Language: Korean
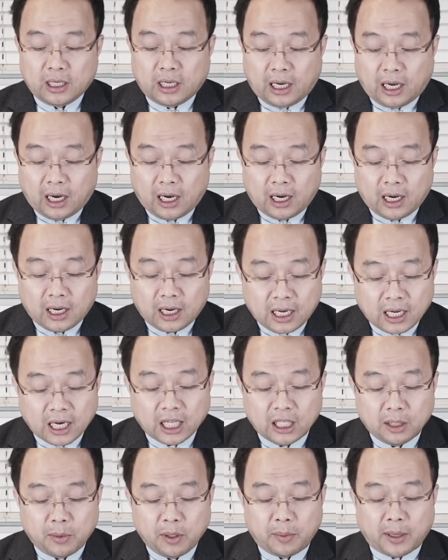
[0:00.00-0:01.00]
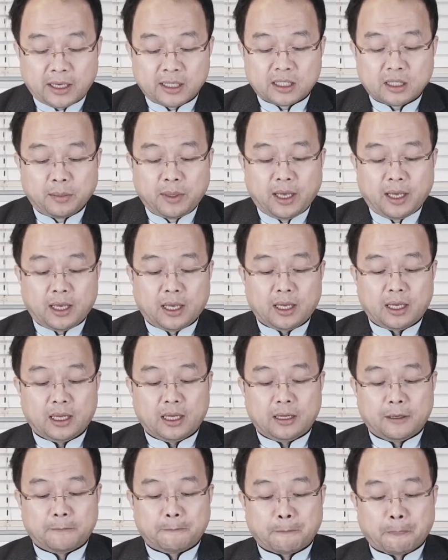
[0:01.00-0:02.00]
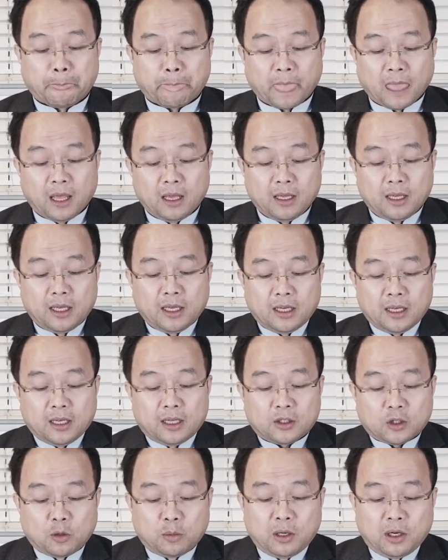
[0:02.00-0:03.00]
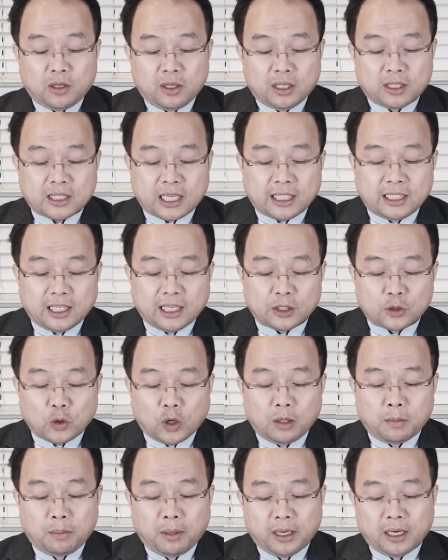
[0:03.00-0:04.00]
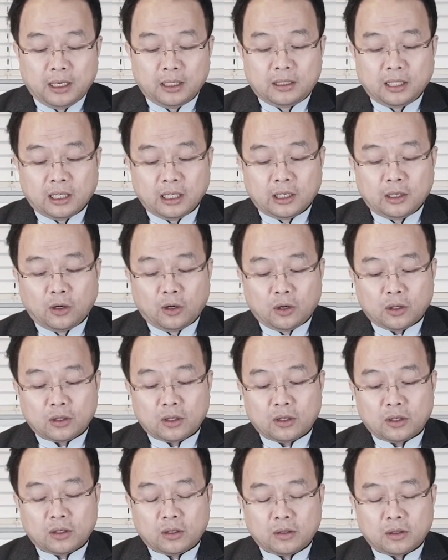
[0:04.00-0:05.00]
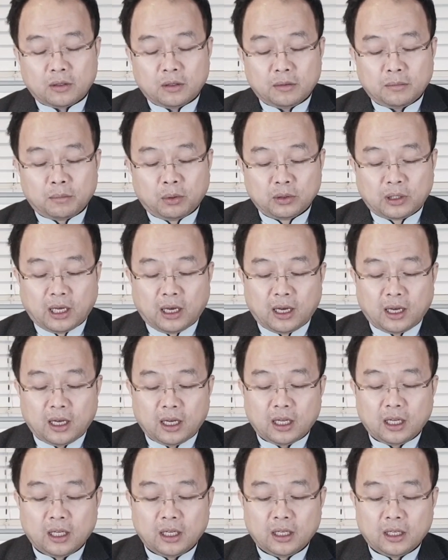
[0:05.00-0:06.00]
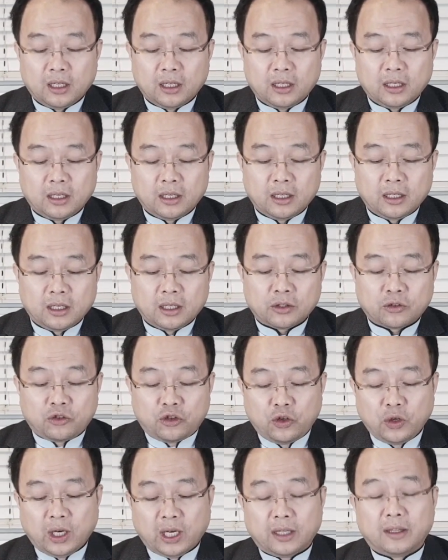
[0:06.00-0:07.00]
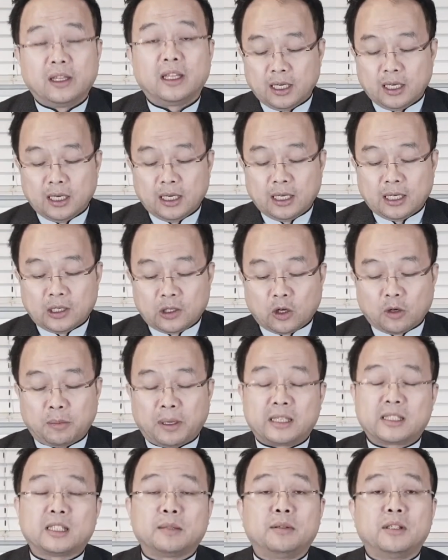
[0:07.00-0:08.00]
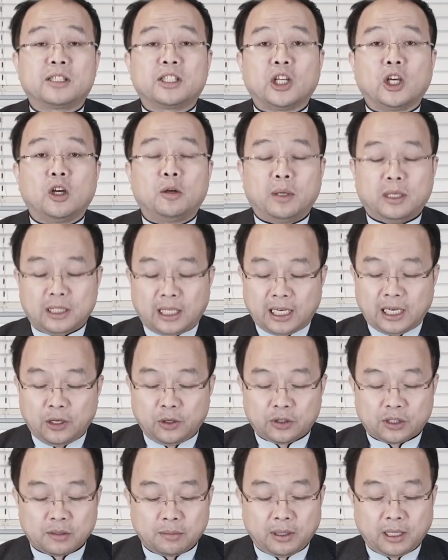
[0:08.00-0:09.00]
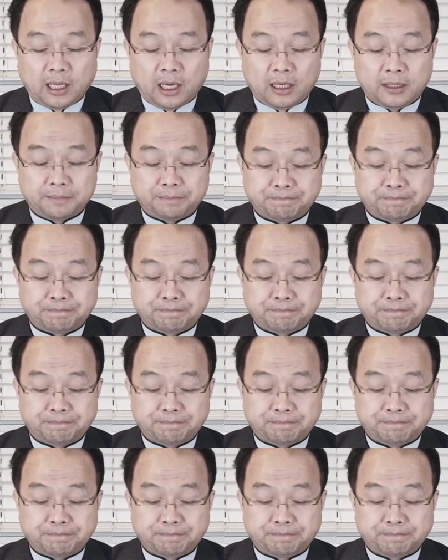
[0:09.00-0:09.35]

아, 하나님의 말씀에 정말 이 찬양의 소한 마리를 드린 것보다 귀한 그런 말씀을 체험한 하루였습니다.